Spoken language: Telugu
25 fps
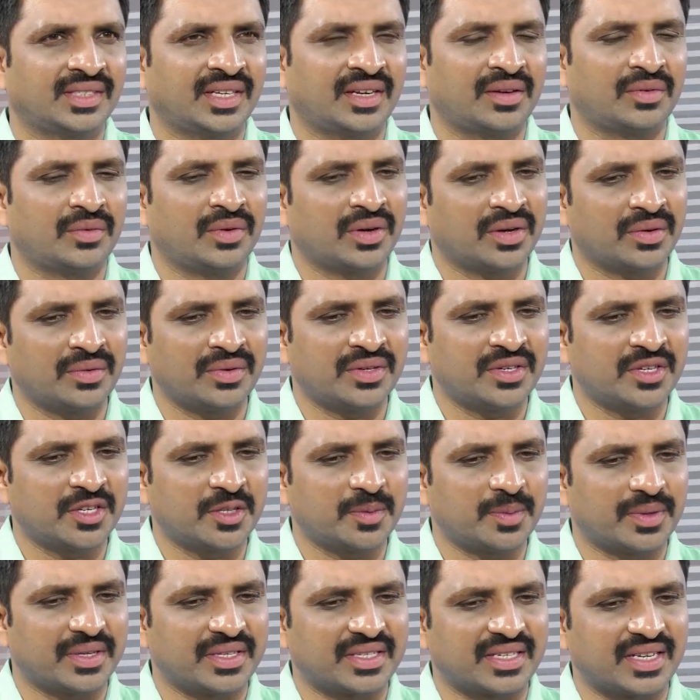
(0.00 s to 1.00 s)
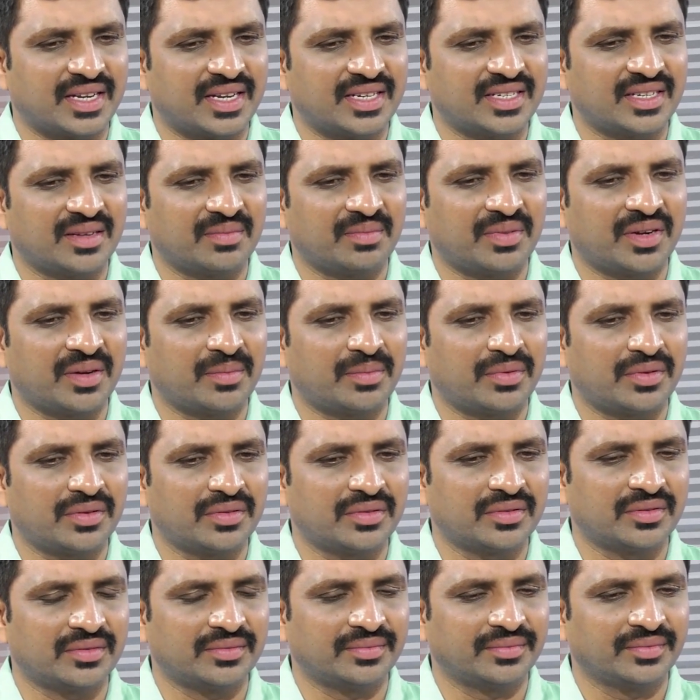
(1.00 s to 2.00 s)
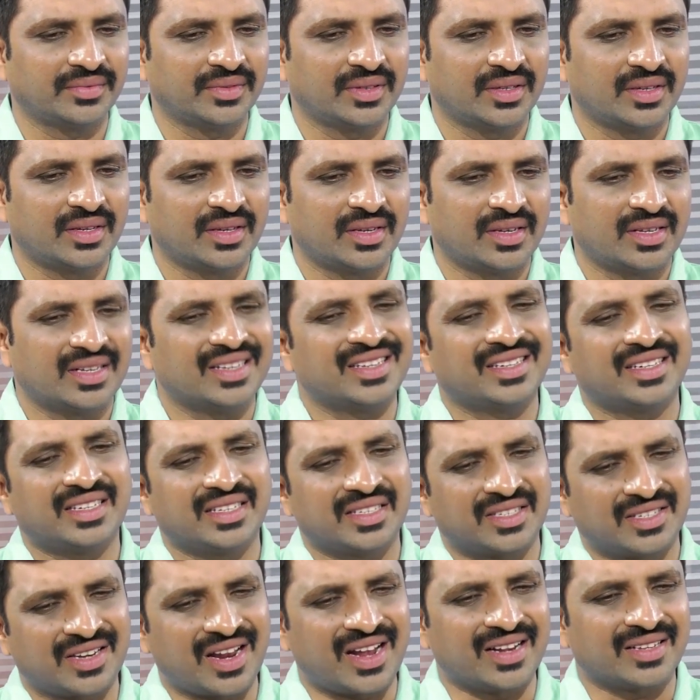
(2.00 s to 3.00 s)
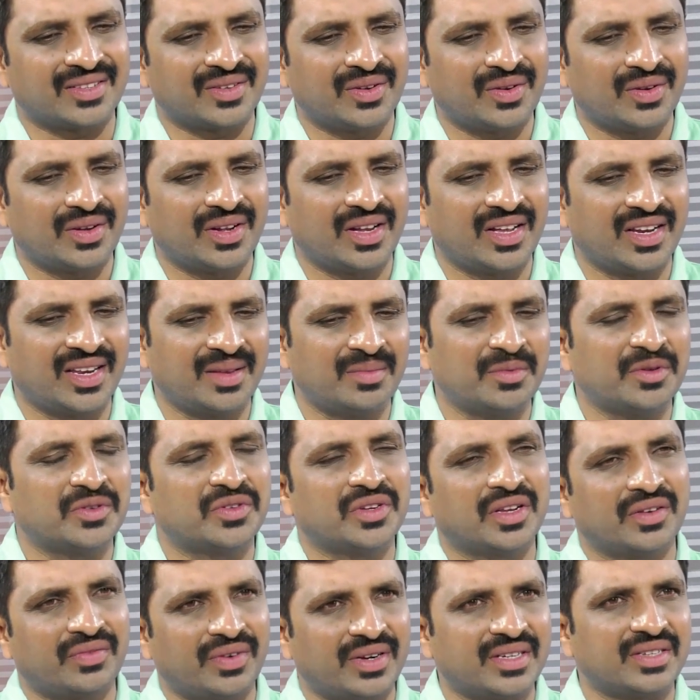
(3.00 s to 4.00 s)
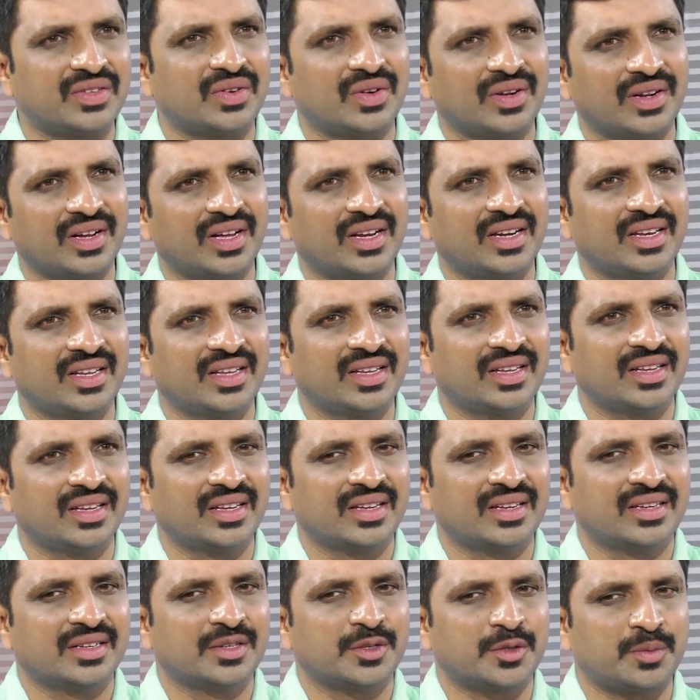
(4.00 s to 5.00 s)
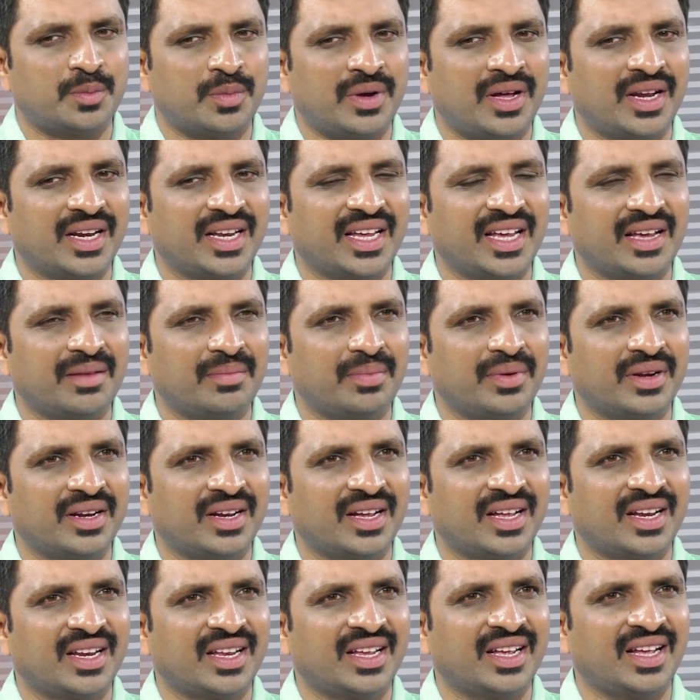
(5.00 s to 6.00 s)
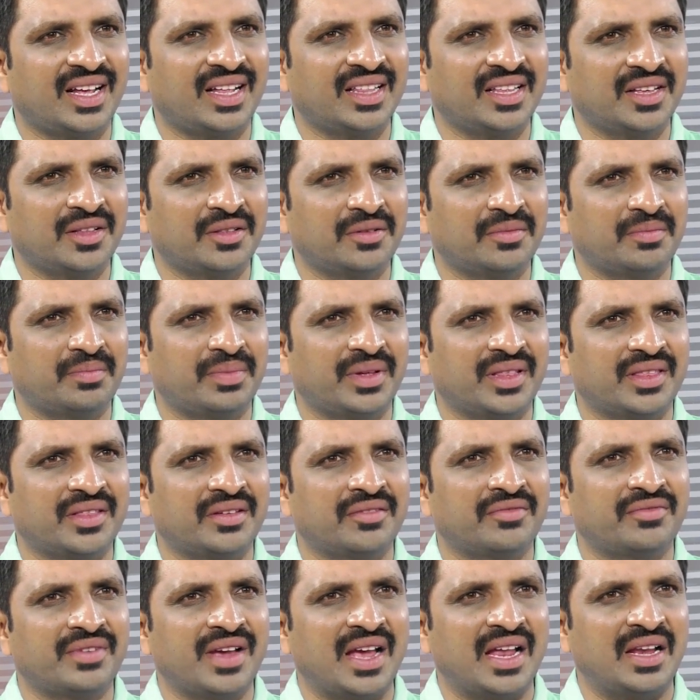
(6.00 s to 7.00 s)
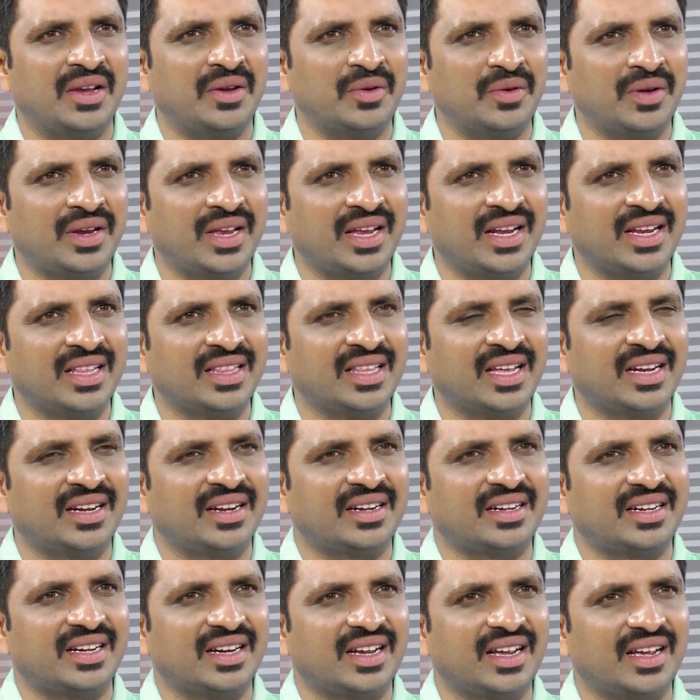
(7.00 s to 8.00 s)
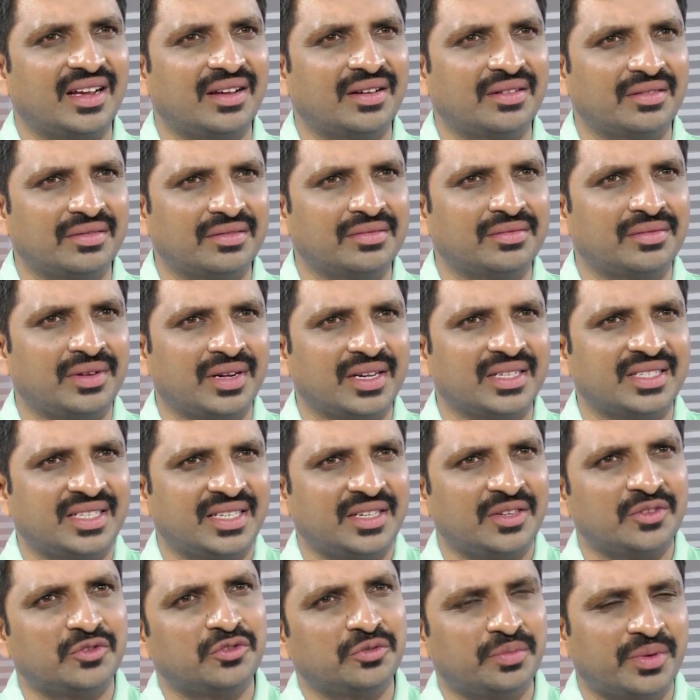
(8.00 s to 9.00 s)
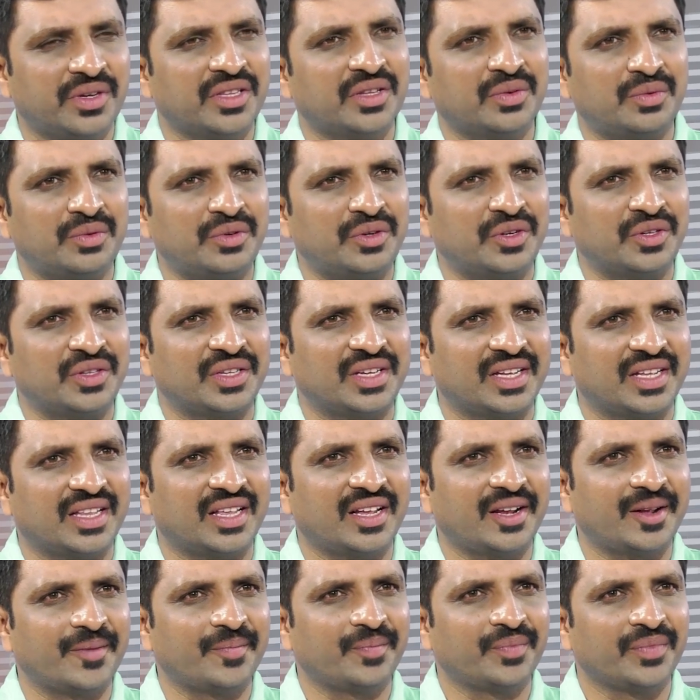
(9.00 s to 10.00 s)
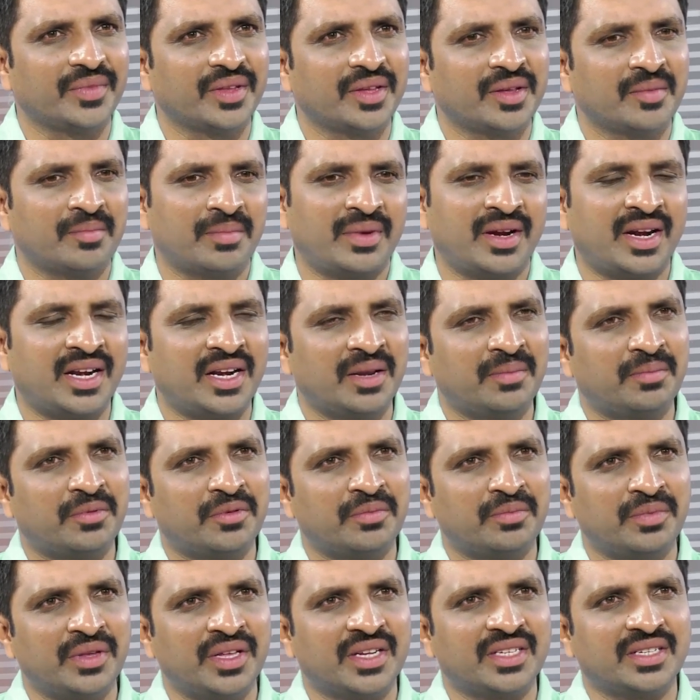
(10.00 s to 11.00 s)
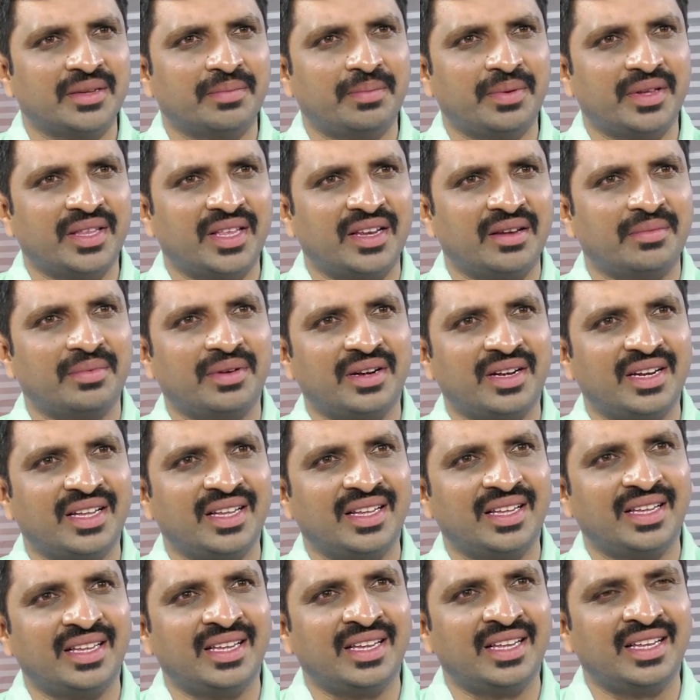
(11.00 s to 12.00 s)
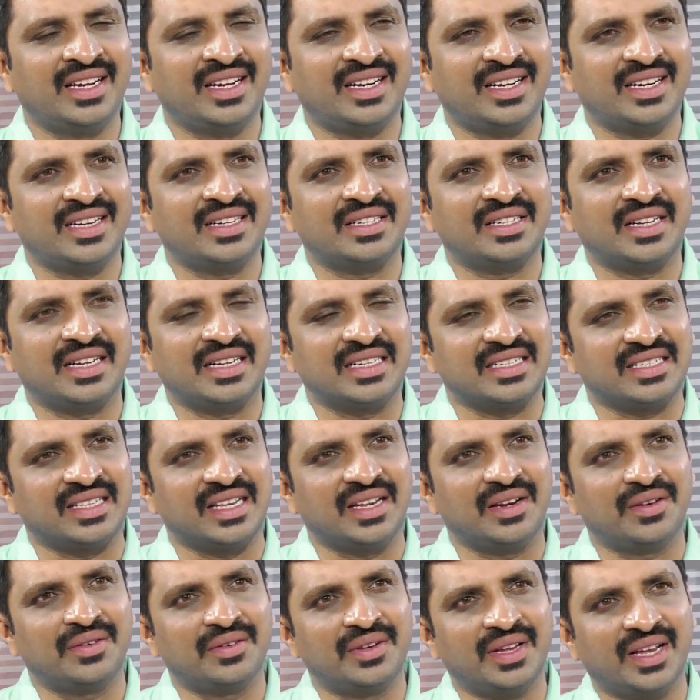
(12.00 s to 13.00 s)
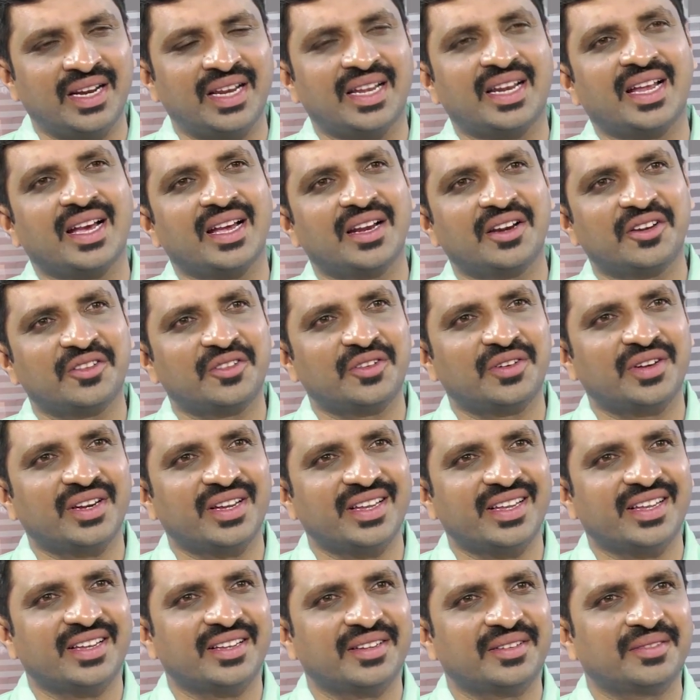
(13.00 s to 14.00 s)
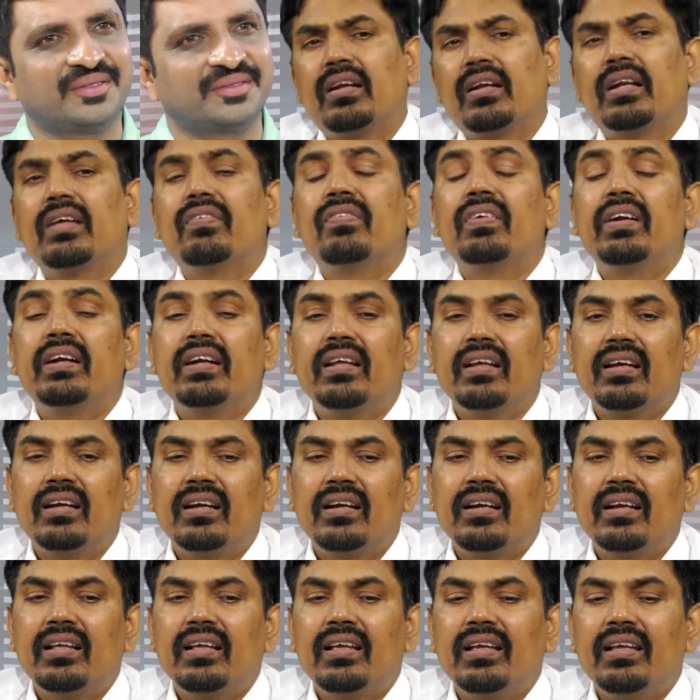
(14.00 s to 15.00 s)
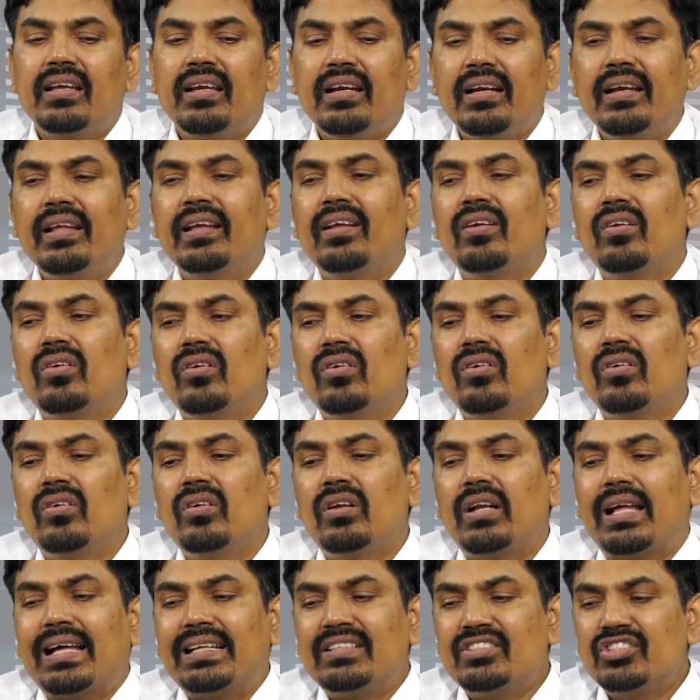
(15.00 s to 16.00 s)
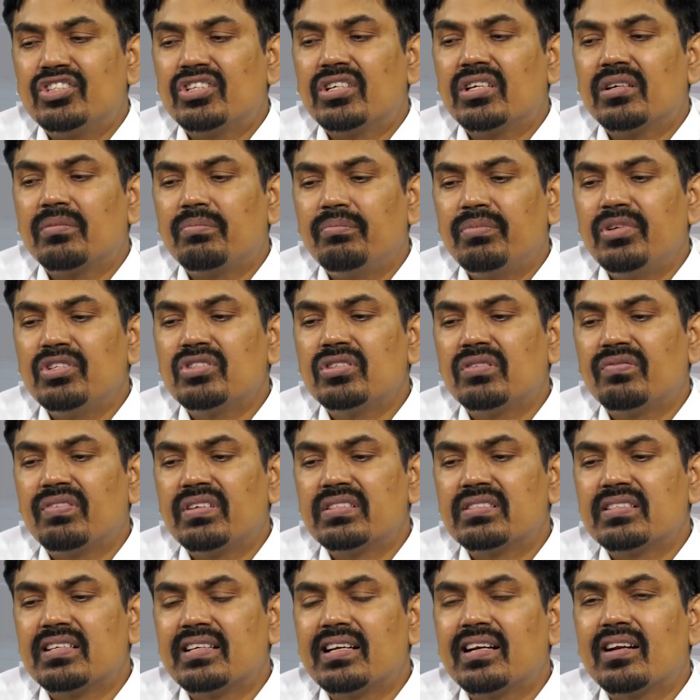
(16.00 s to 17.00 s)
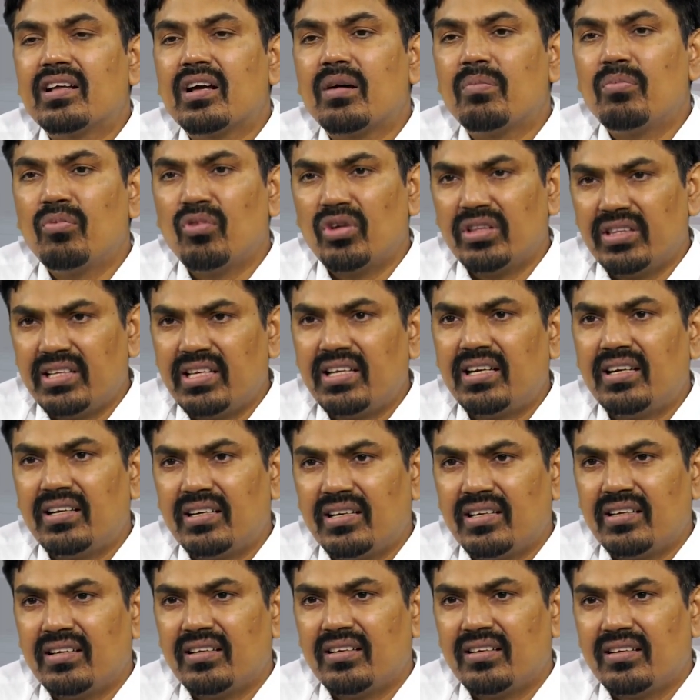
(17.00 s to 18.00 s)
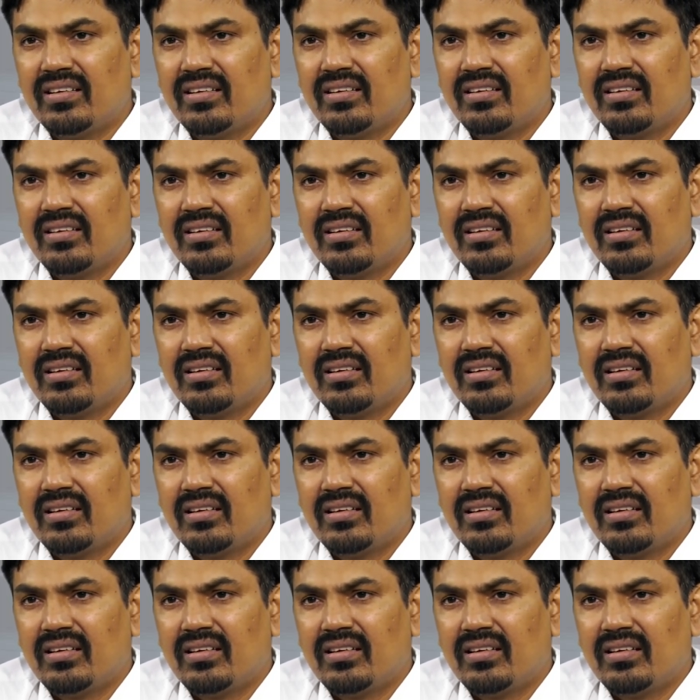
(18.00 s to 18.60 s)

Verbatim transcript: సార్ ఒక విషయం స్పష్టంగా చెప్పండి ఇప్పుడు ఏంటి స్టాక్స్లో కానీ మ్యూచువల్ ఫండ్స్లో కానీ స్మాల్ క్యాప్ అనగానే అదేదో పెద్ద వాల్యూ లేనిది అన్నట్టుగా ఒక చిన్న ఏదో ఉంటుంది కదా మరి అంటే ఇప్పుడు మీరు చెప్పేదాన్ని బట్టి ఈ రిటర్న్స్ ఆ స్థాయిలు ఎలా రాగలుగుతున్నాయి డెఫినెట్గా అండి ఇండియాలో లార్జ్ క్యాప్ మ్యూచువల్ ఫండ్స్ అంటే టాప్ వందేనండి hmm.